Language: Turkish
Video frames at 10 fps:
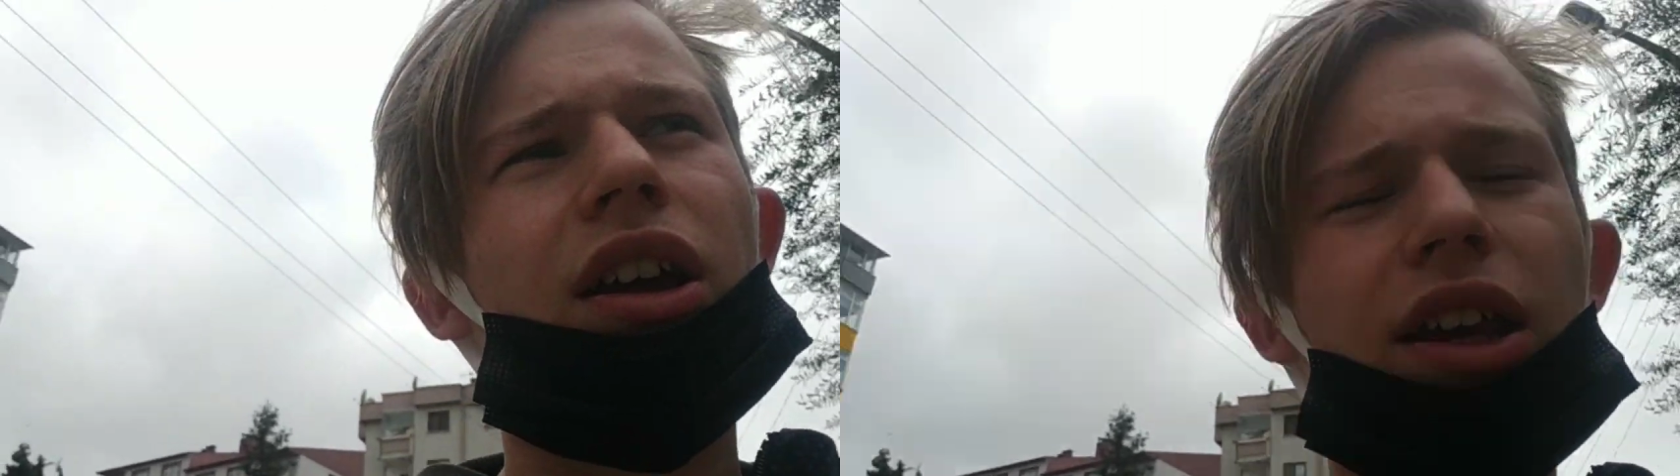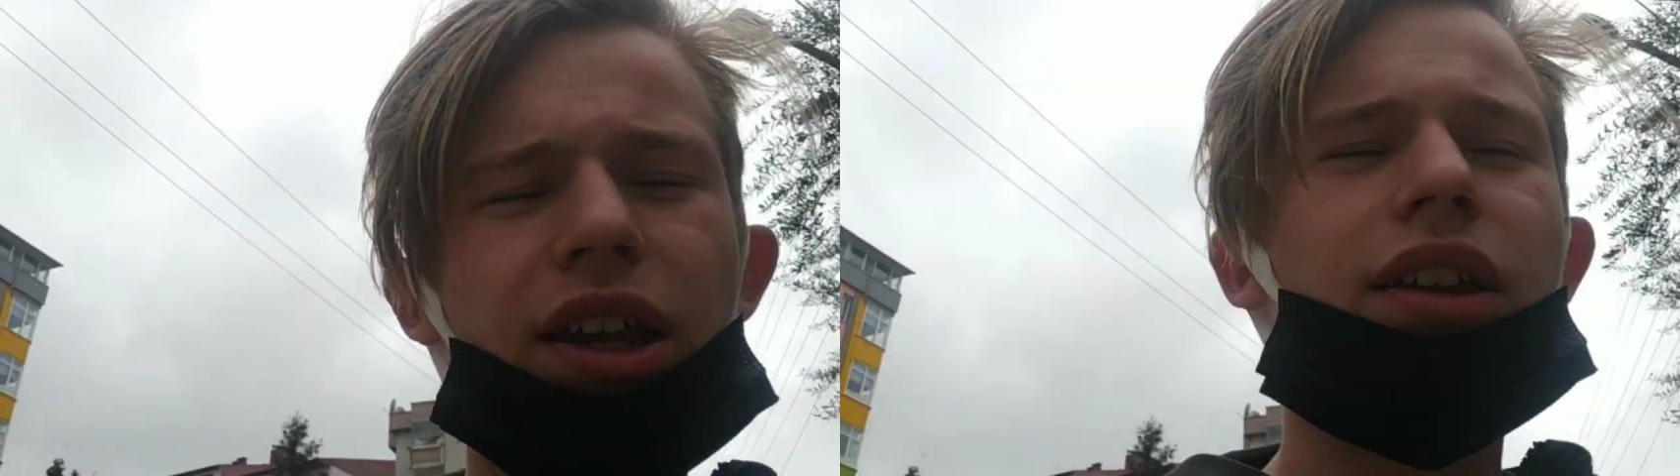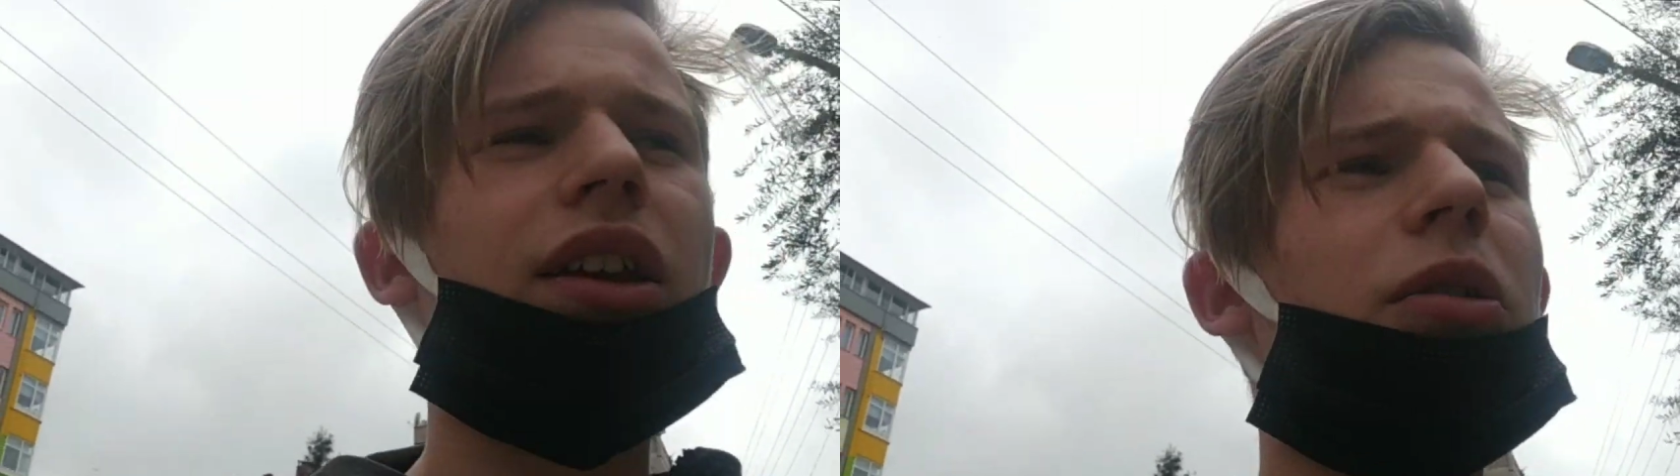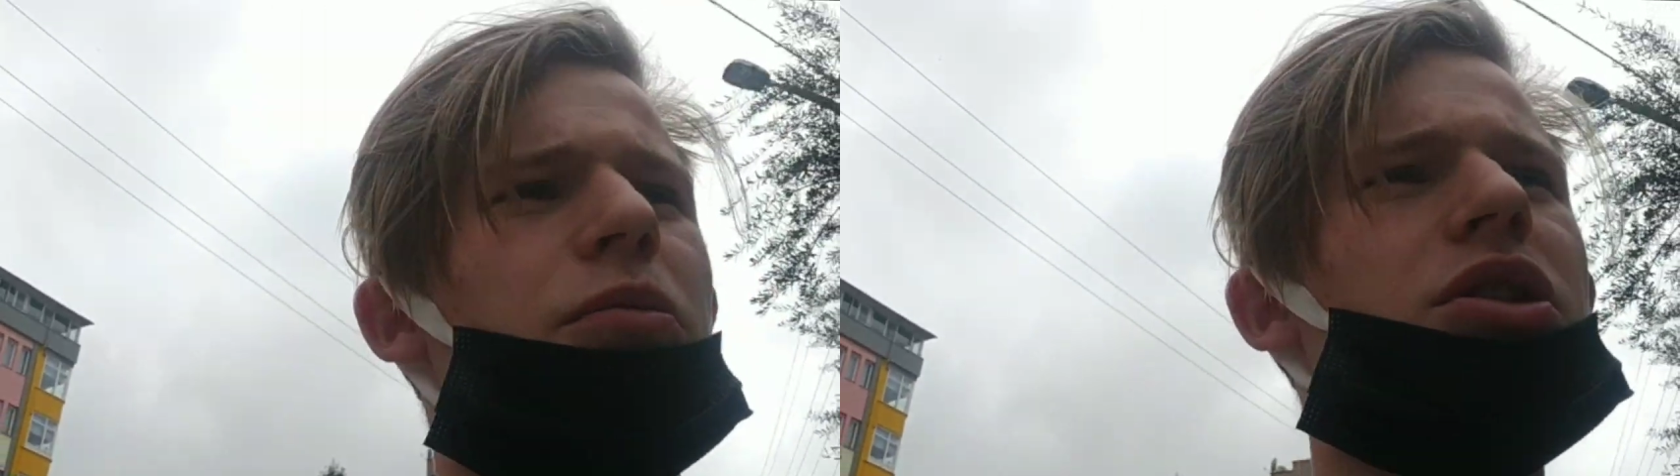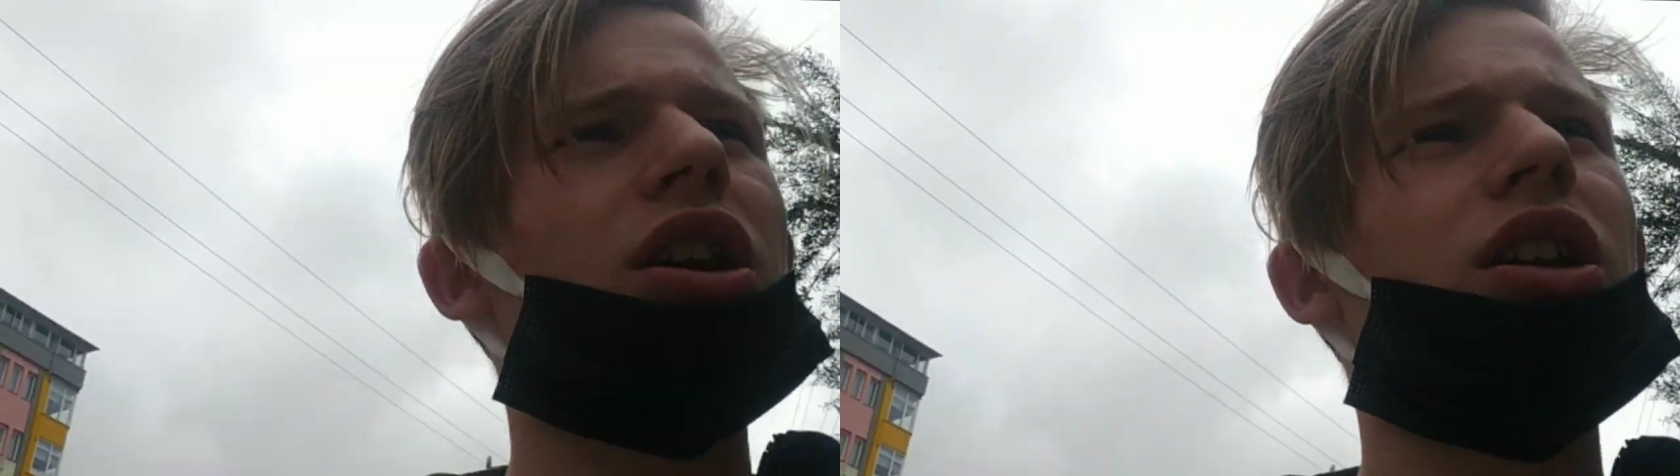yine de
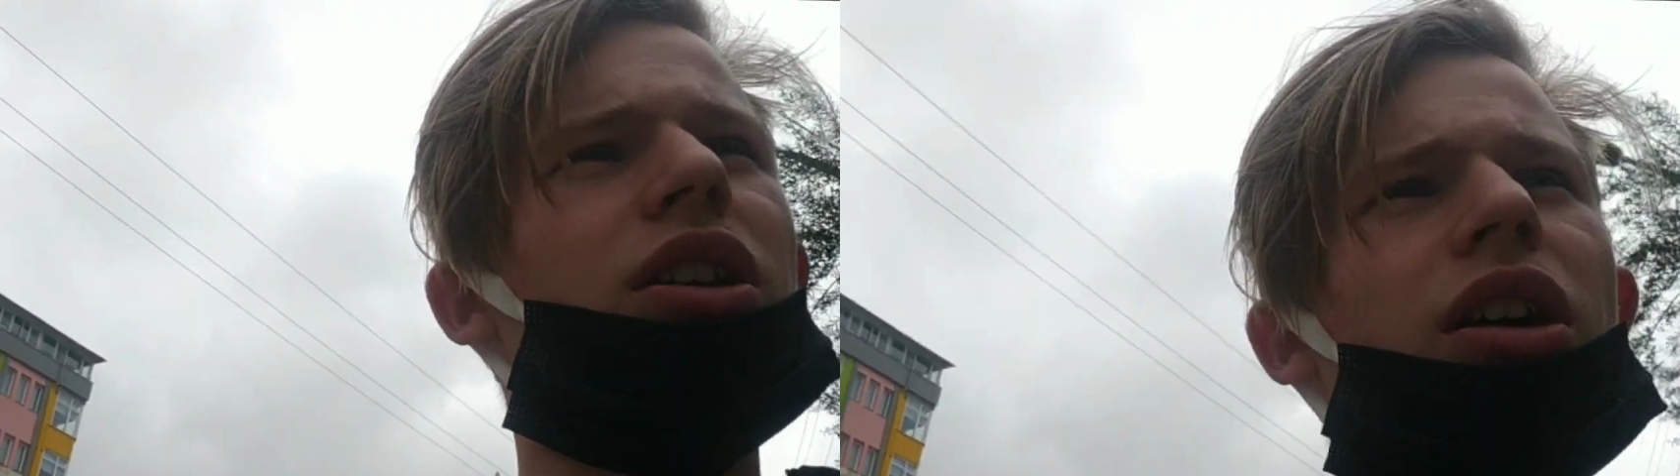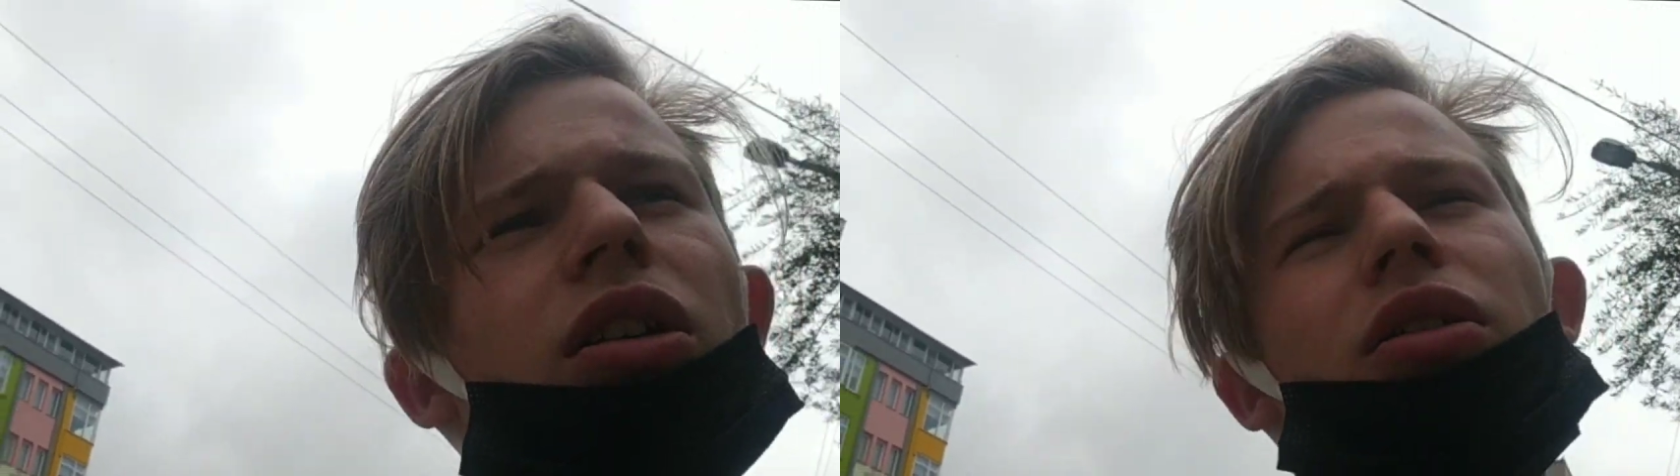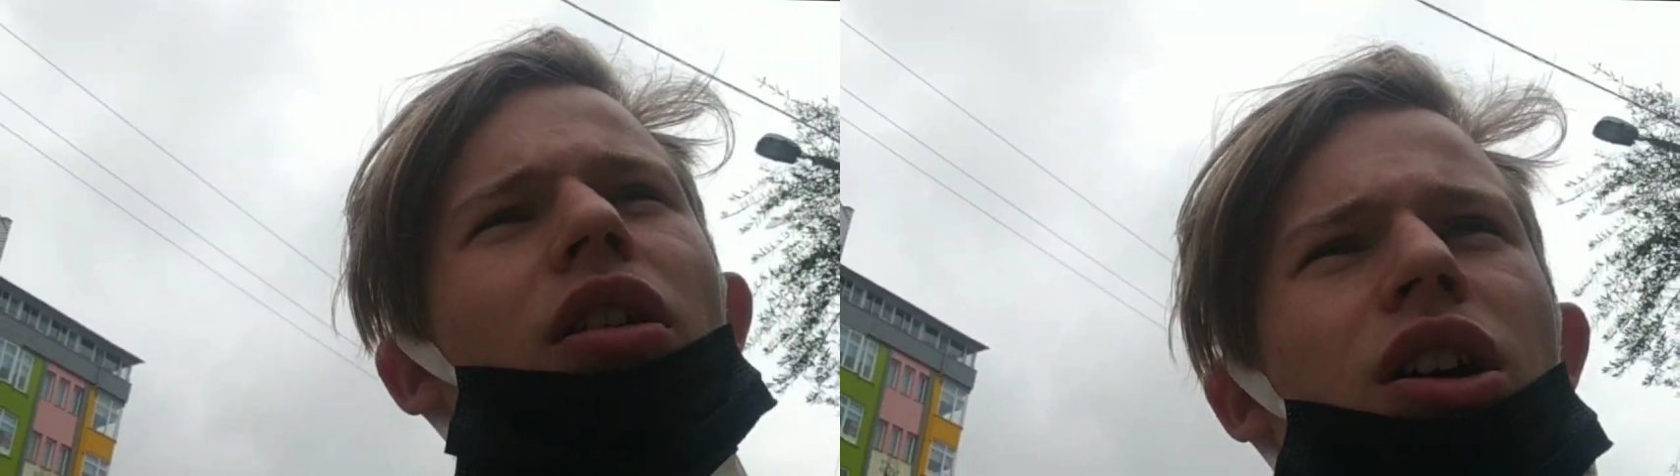bir şekilde